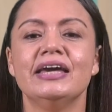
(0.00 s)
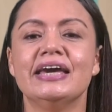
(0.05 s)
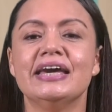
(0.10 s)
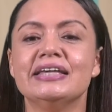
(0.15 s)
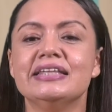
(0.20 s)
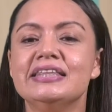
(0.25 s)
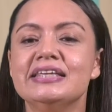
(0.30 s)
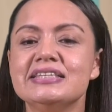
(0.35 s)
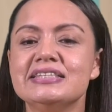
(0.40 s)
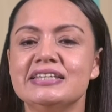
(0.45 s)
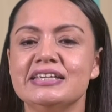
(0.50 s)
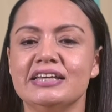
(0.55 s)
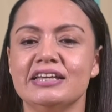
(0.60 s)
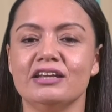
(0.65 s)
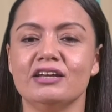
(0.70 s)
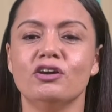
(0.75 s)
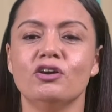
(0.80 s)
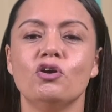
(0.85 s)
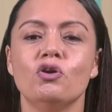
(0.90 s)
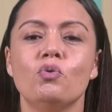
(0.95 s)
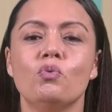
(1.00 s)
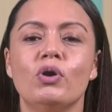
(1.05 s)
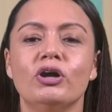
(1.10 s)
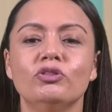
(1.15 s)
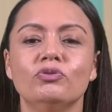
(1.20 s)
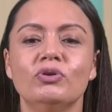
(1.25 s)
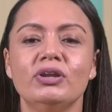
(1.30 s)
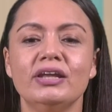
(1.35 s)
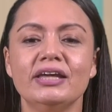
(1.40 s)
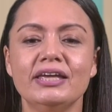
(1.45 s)
Es decir,
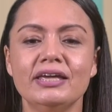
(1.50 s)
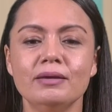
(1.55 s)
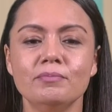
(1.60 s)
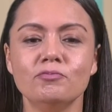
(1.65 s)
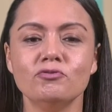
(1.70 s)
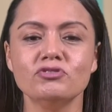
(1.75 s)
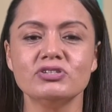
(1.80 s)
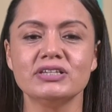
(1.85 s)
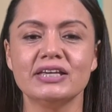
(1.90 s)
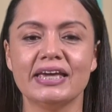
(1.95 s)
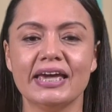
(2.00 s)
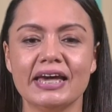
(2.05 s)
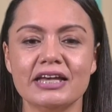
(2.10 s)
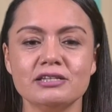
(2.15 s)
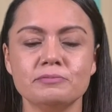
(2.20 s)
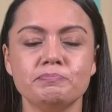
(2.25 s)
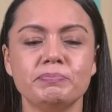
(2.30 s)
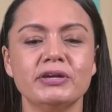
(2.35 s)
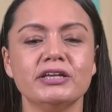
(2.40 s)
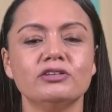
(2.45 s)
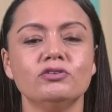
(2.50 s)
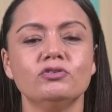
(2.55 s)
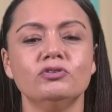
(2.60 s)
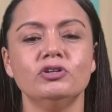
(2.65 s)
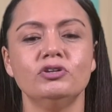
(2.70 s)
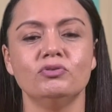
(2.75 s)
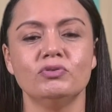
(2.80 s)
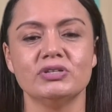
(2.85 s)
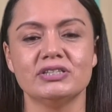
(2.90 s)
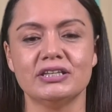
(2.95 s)
cuando elegimos qué aspectos
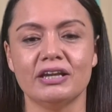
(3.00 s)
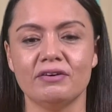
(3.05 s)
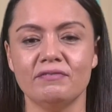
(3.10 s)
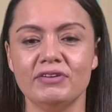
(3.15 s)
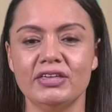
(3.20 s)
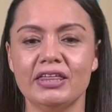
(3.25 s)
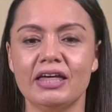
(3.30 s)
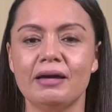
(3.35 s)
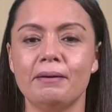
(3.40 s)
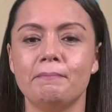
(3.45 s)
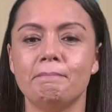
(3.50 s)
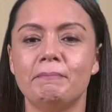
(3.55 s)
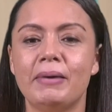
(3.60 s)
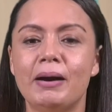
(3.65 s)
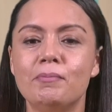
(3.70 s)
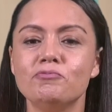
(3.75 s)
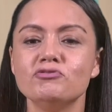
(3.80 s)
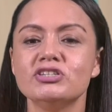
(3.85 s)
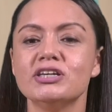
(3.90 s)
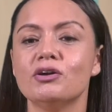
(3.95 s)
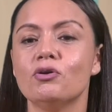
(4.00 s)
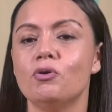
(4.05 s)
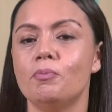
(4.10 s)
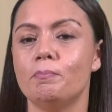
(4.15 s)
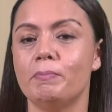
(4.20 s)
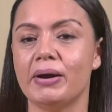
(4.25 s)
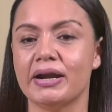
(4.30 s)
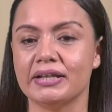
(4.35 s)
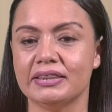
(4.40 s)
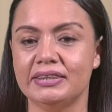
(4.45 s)
de nuestra vida vamos a
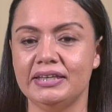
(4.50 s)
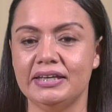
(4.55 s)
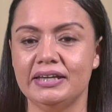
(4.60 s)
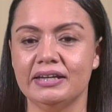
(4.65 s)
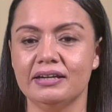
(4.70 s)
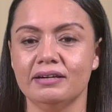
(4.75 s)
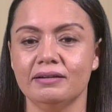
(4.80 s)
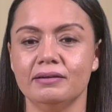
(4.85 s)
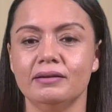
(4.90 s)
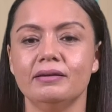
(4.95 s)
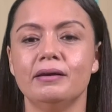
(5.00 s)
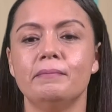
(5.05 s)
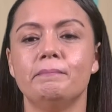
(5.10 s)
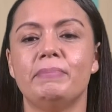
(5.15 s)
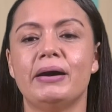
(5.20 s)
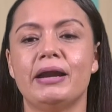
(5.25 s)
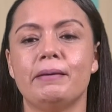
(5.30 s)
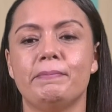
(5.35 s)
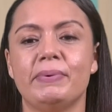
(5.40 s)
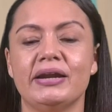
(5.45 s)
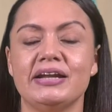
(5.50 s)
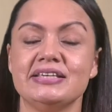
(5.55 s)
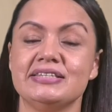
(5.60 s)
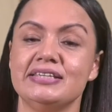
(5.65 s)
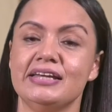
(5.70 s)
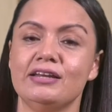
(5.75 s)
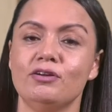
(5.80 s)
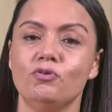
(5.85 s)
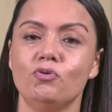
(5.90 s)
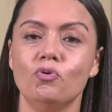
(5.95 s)
compartir para
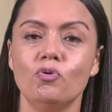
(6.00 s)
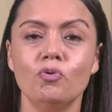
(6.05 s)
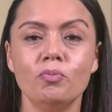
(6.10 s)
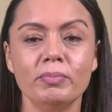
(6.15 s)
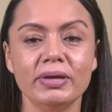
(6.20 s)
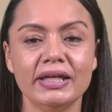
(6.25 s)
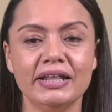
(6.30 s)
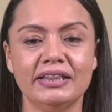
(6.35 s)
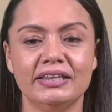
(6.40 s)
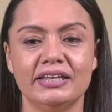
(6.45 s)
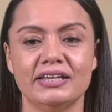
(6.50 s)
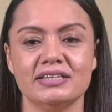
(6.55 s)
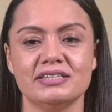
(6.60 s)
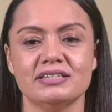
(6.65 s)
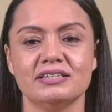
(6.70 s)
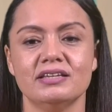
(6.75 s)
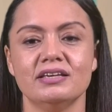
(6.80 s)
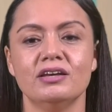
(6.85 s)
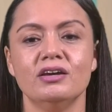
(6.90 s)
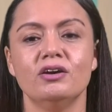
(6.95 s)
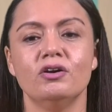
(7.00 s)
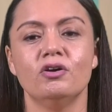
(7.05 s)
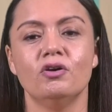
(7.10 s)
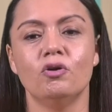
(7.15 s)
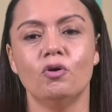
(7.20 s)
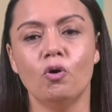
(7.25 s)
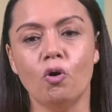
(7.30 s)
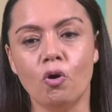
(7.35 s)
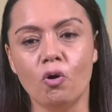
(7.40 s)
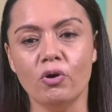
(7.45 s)
parecer humildes
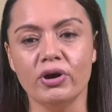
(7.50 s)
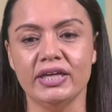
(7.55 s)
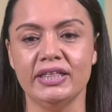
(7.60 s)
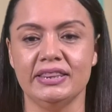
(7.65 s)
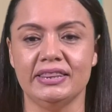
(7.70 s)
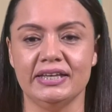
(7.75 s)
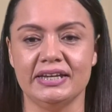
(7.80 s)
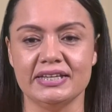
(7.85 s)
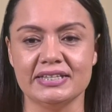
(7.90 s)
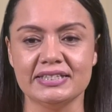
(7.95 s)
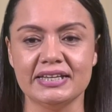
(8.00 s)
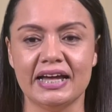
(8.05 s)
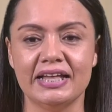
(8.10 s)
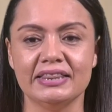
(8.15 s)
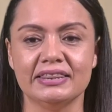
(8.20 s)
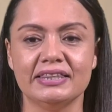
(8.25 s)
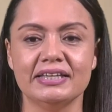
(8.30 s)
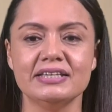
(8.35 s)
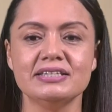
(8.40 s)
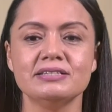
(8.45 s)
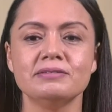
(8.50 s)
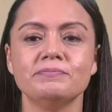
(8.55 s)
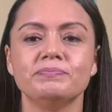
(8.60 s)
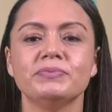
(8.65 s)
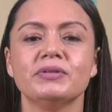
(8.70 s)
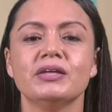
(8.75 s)
o interesantes,